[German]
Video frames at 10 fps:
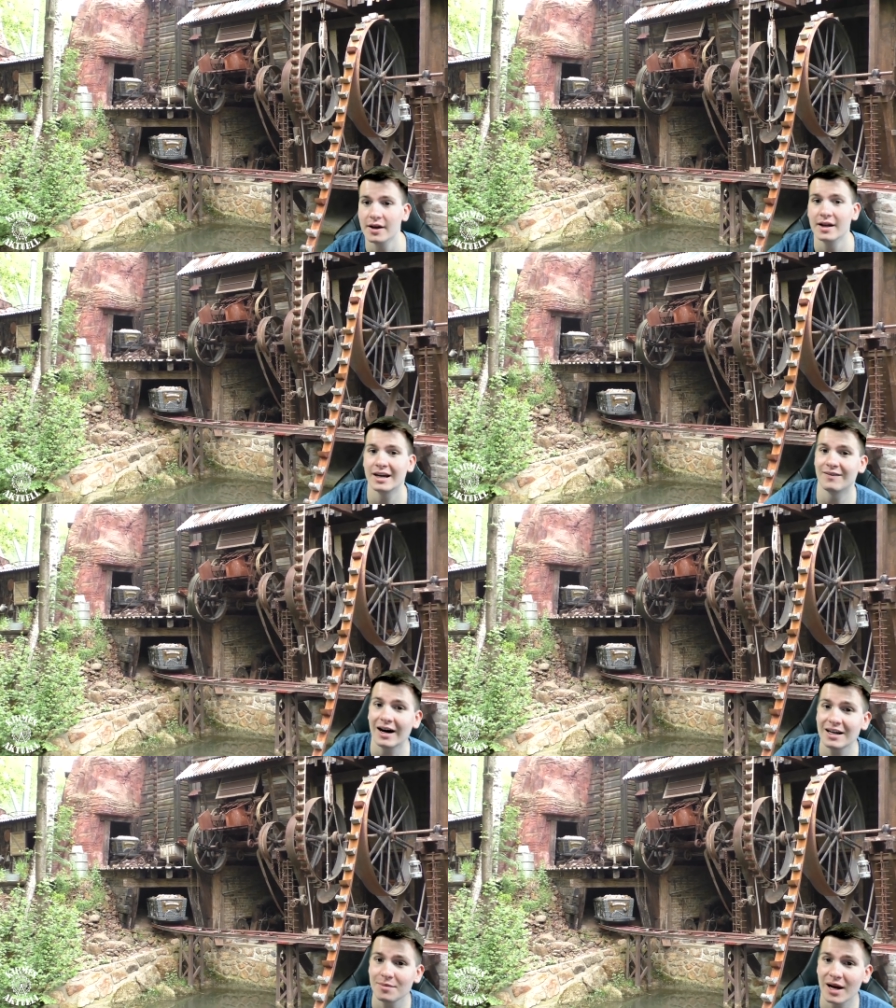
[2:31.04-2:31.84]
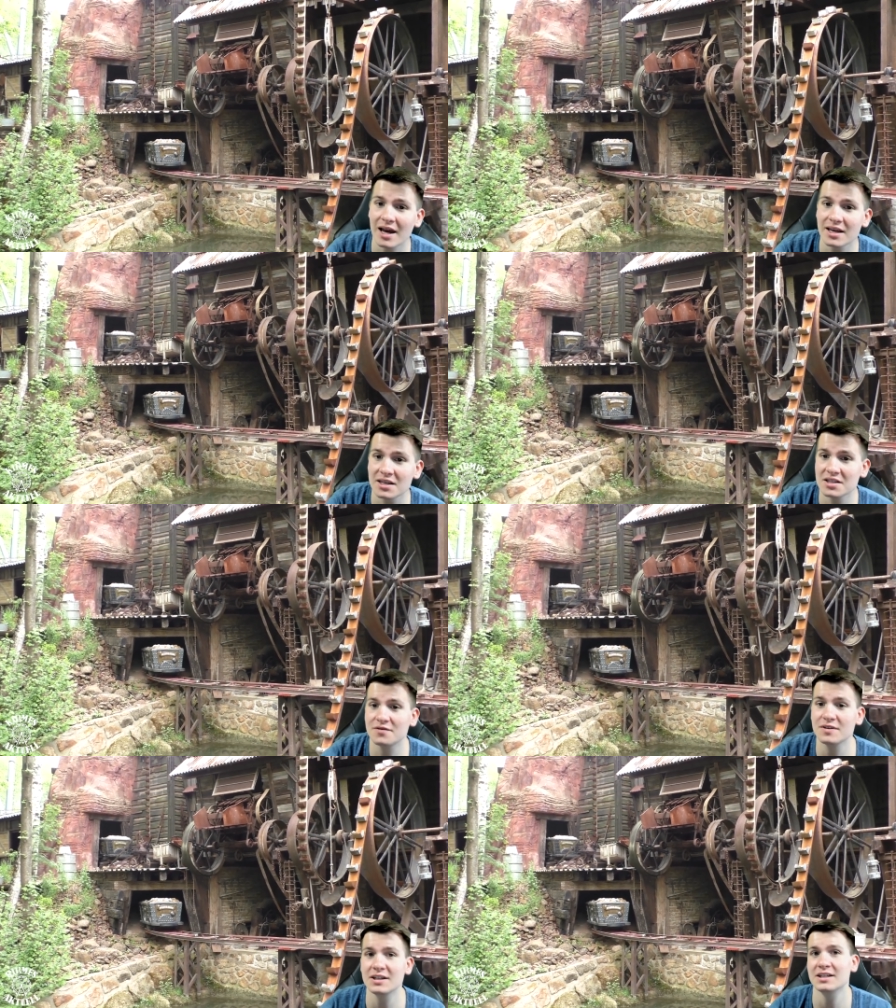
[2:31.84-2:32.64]
Der Wartebereich ist,
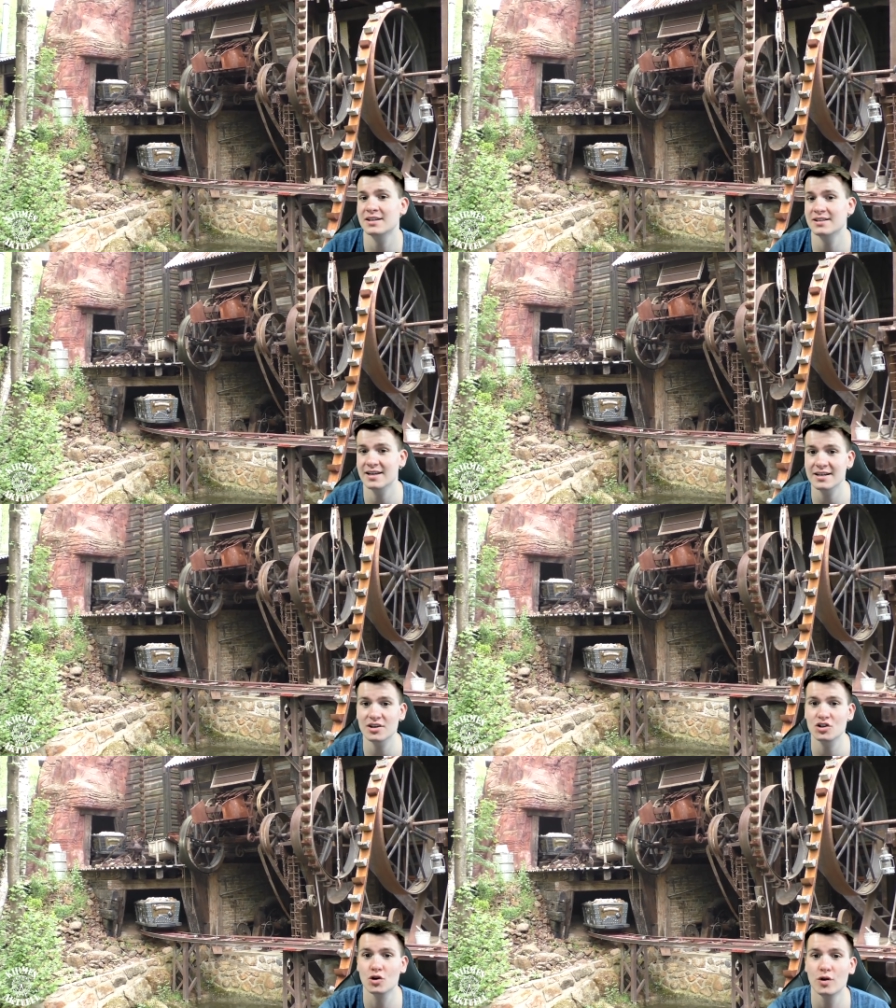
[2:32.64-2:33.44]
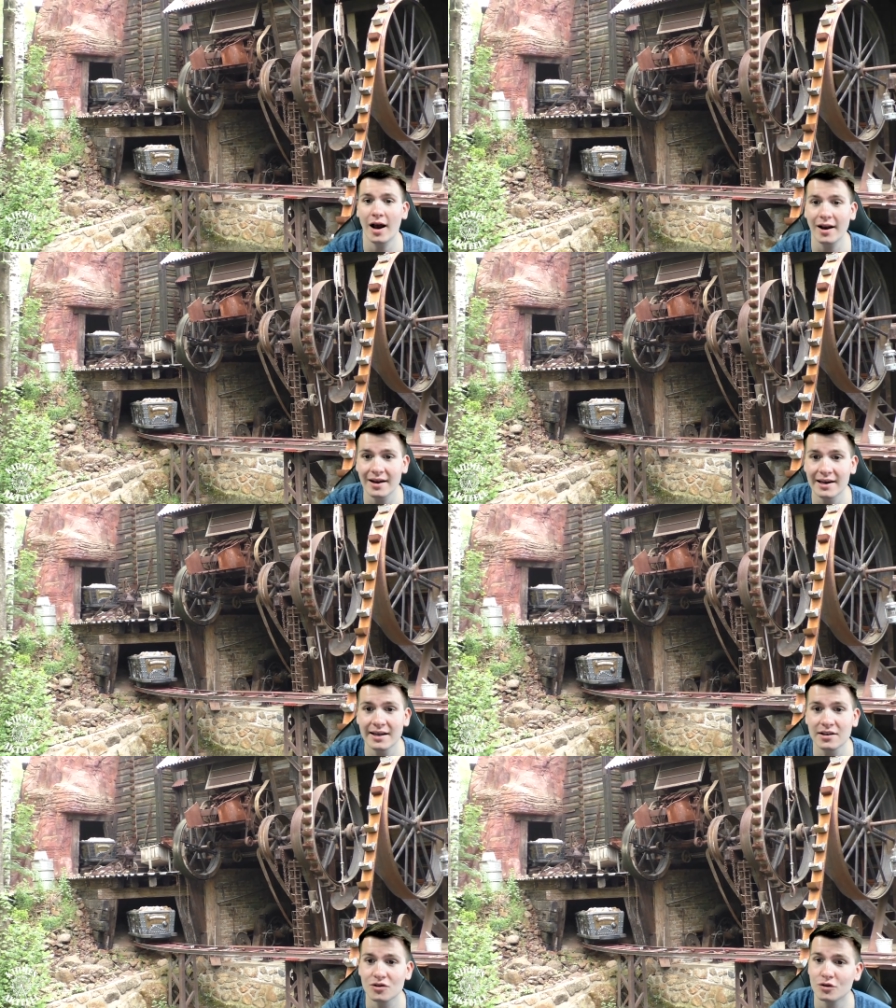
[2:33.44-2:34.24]
finde ich, sehr, sehr schön
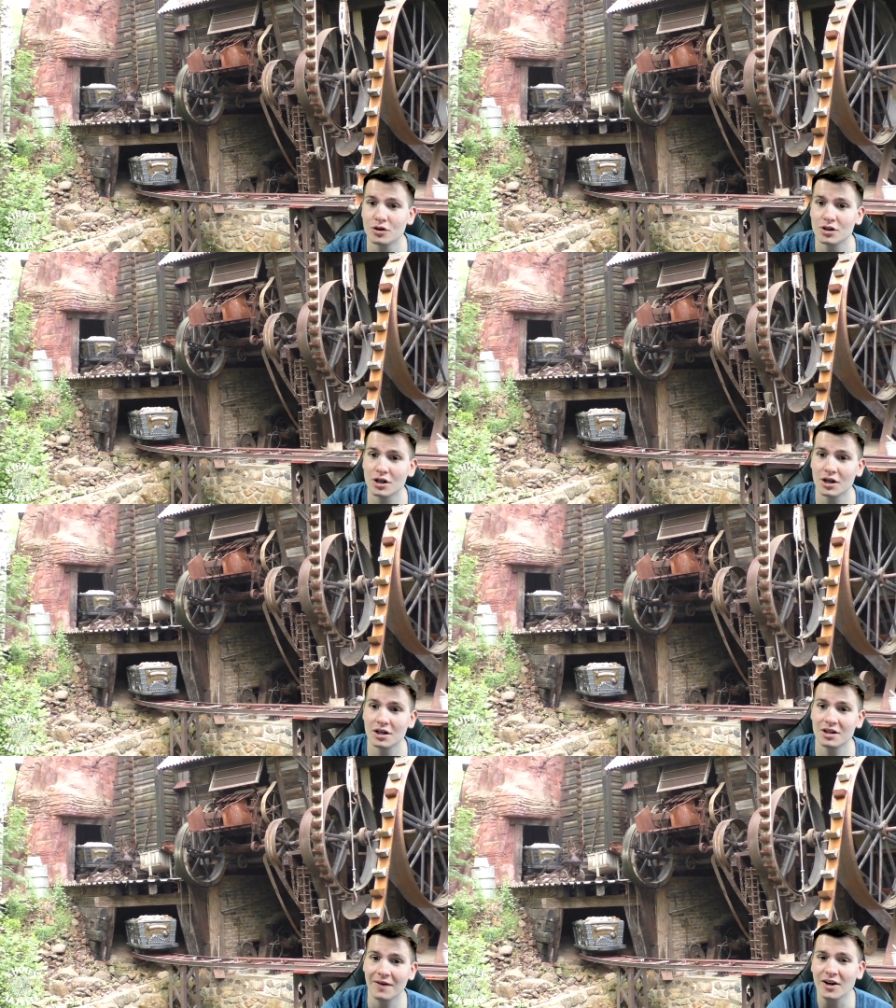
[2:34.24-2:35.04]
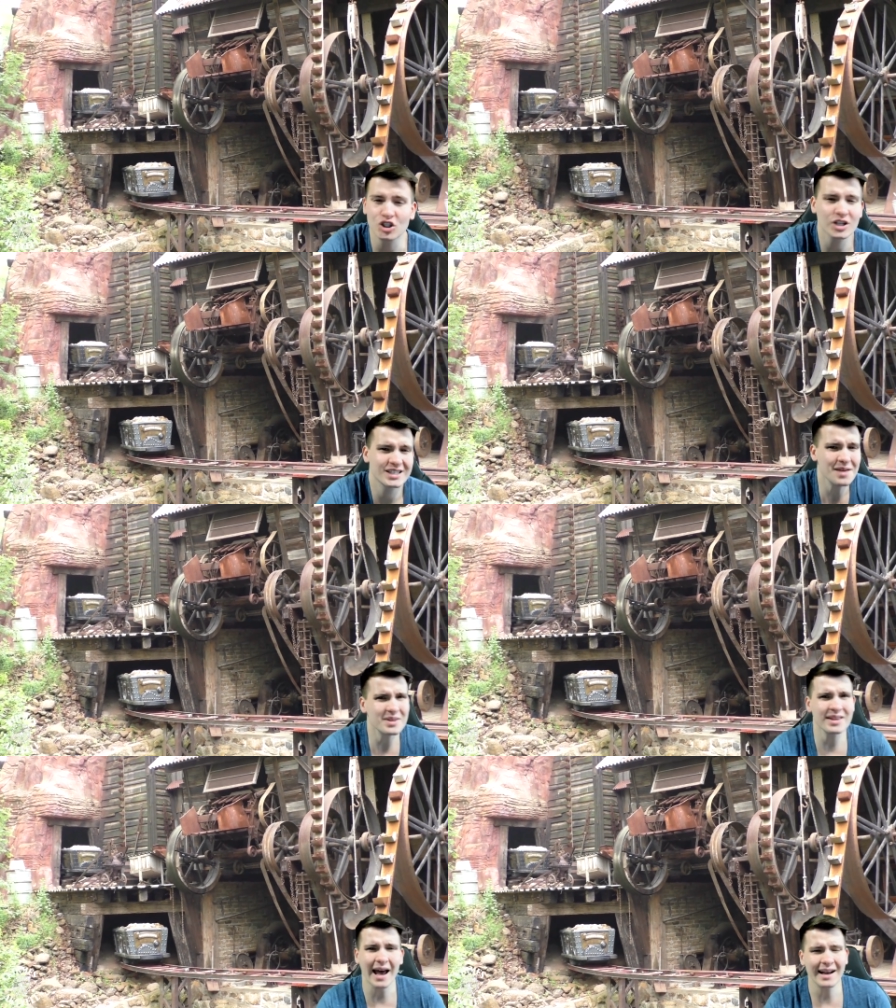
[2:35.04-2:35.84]
angelegt und äh, die Warteschlange selbst
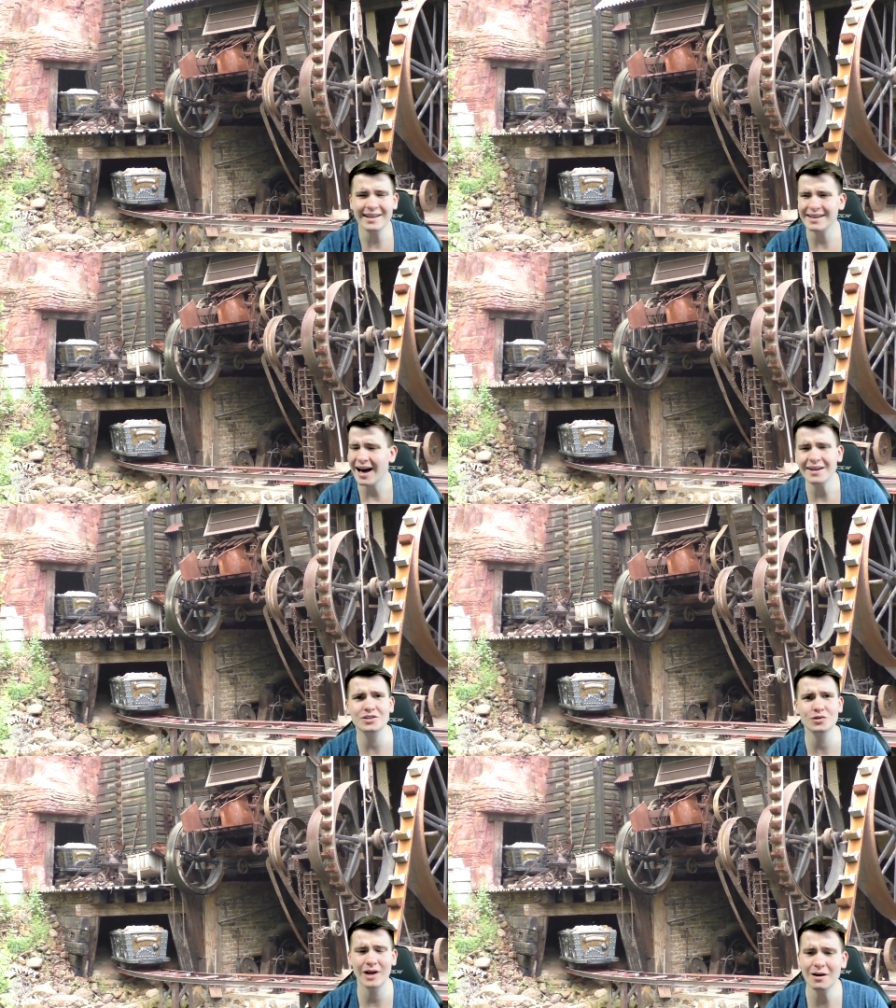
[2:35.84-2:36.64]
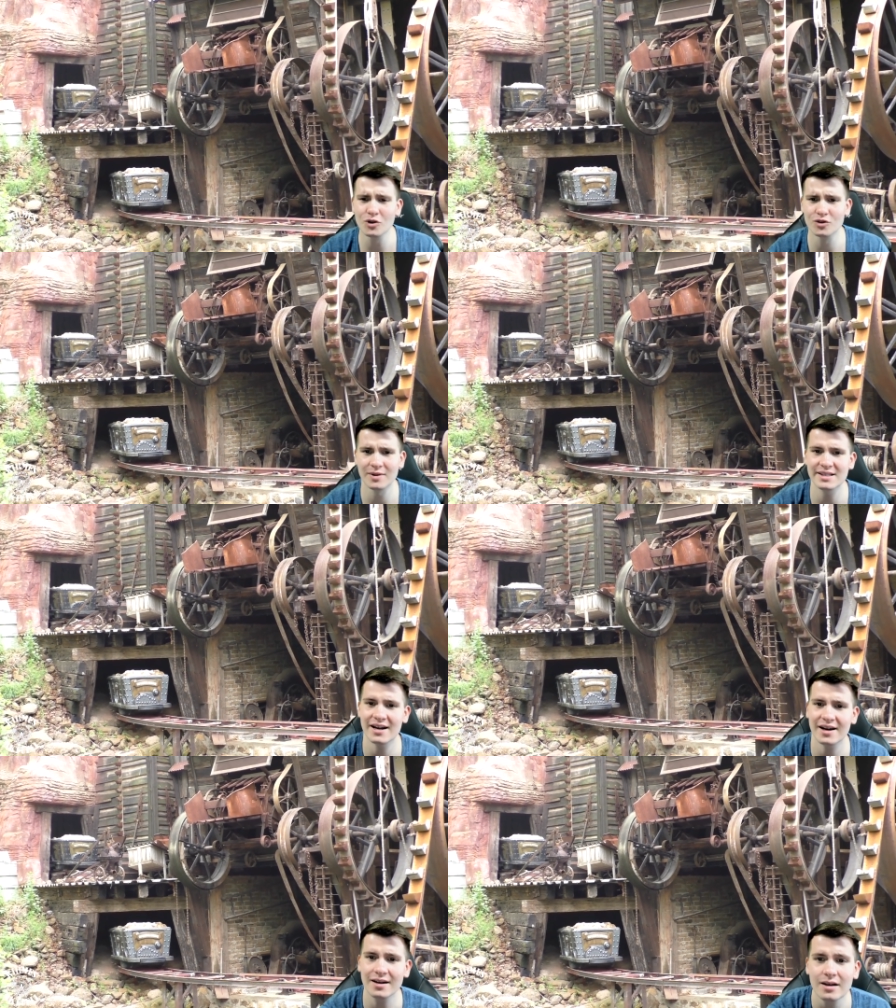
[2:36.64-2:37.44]
ist eigentlich gar nicht so lang, muss man
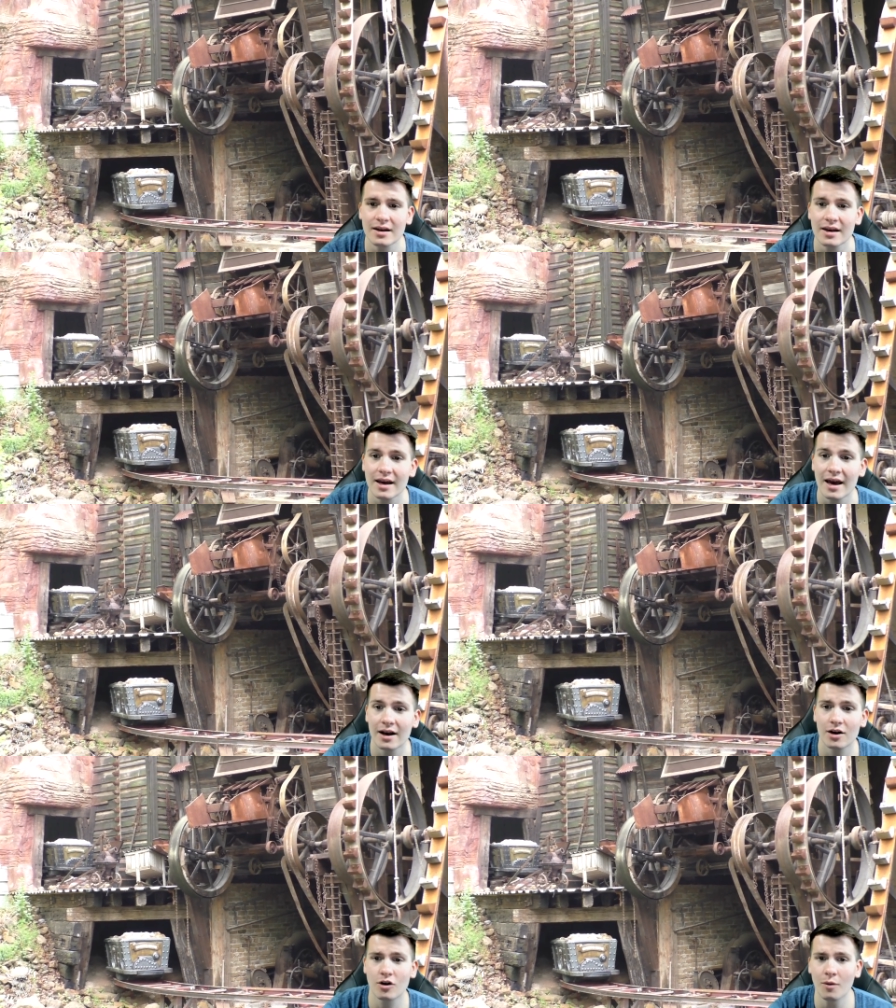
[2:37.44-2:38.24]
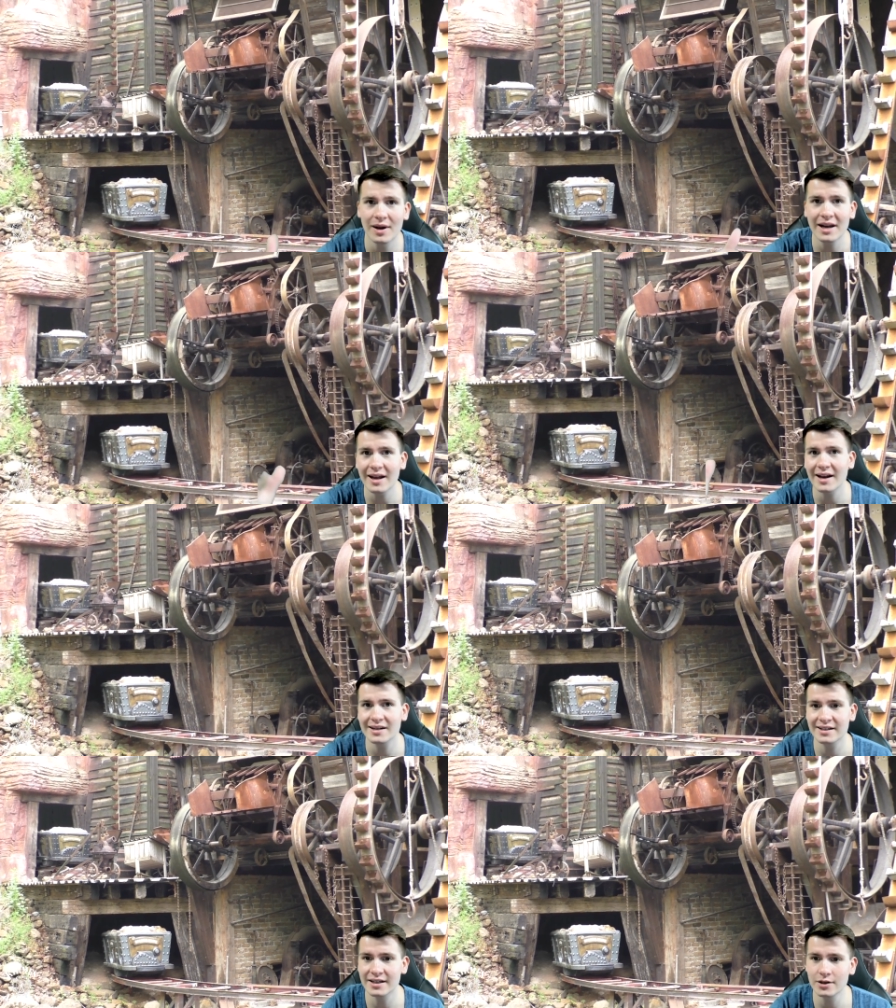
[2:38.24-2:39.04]
sagen. Äh, komplett
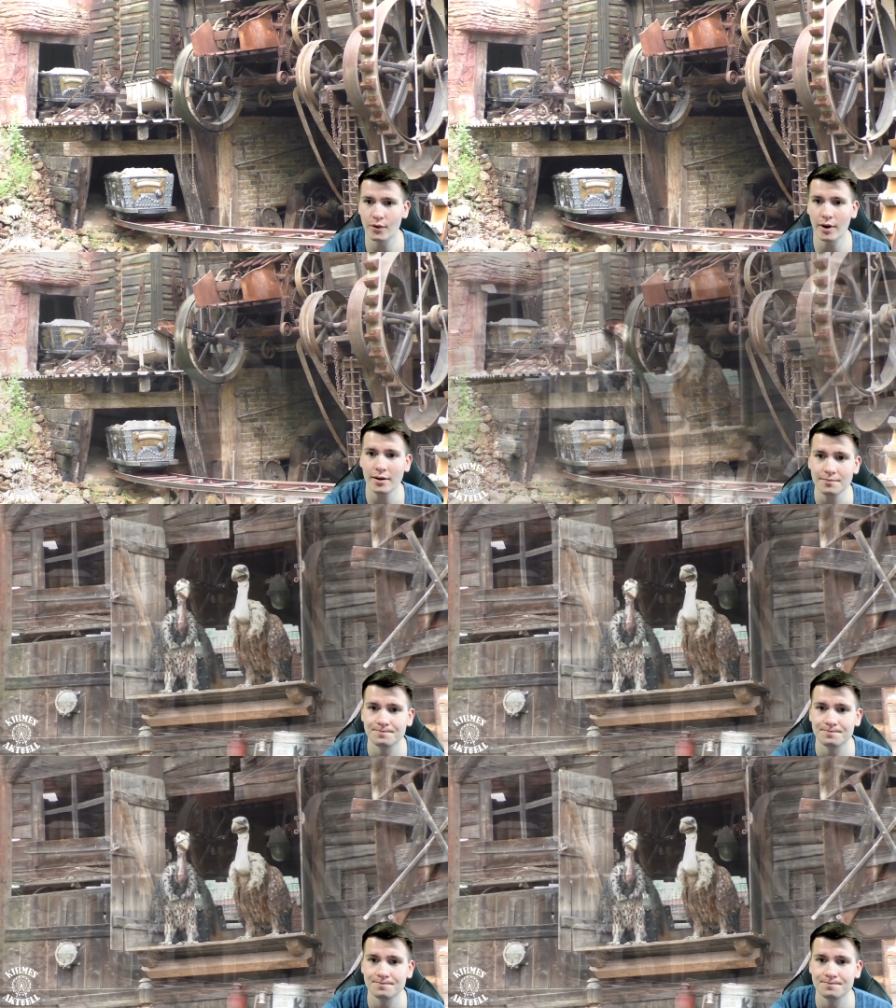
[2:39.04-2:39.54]
eigentlich indoor.